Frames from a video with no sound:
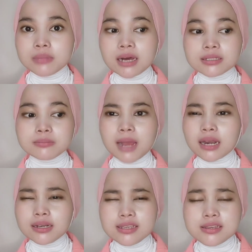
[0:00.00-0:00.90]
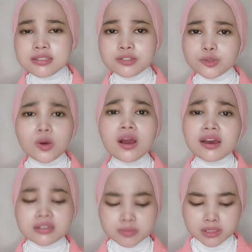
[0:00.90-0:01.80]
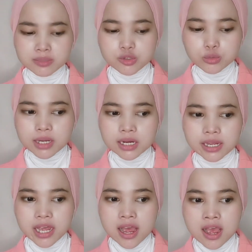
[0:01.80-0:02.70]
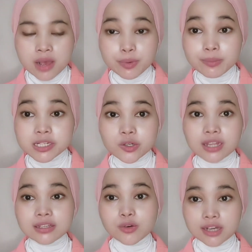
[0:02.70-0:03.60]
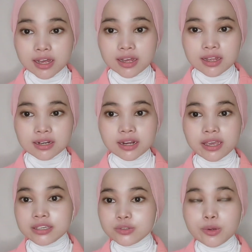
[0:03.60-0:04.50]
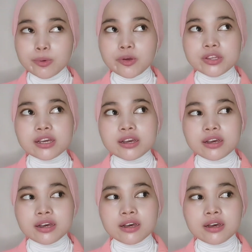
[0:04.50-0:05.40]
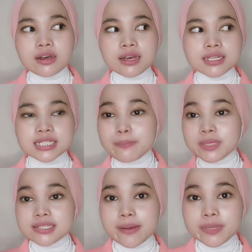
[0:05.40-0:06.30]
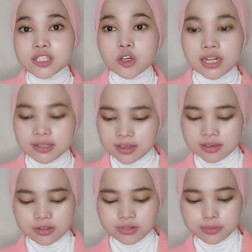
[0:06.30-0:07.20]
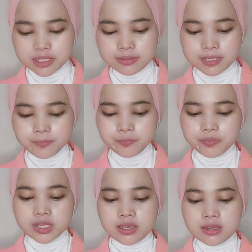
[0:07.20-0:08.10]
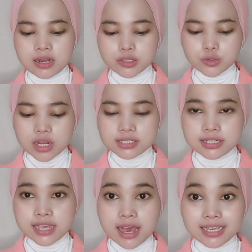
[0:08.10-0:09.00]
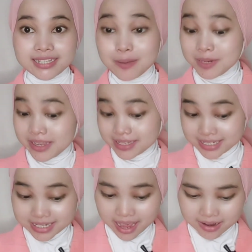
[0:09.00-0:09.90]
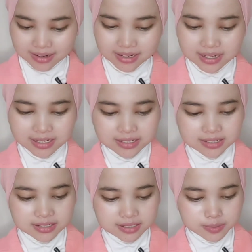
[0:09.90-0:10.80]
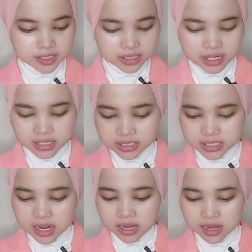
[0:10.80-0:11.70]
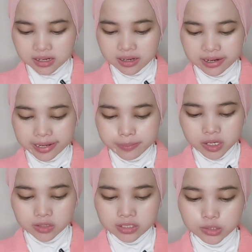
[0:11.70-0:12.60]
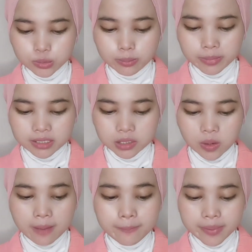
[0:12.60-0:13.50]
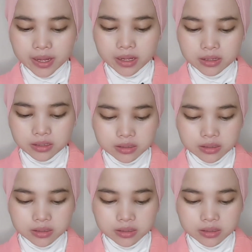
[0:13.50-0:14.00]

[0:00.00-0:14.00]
banget manis gitu enggak teman-teman cuman kayak permen coklat tau enggak nah kayak gitu loh pokoknya uh, semi-semi coklat kayak gitu teman-teman langsung aja ya kita aplikasikan sebenarnya ini dia nggak ngeklaim kalau dia tuh matte atau apa